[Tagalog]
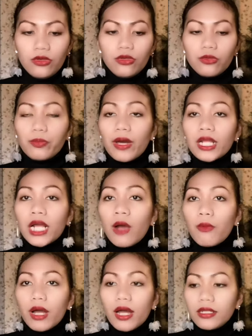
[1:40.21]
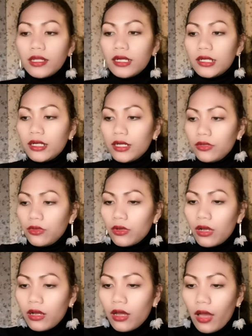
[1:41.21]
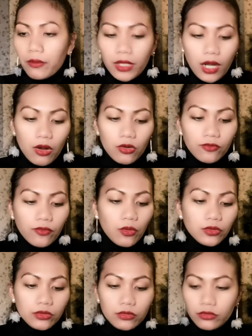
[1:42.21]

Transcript: Yung parang hawakan ng ano, camera or phone.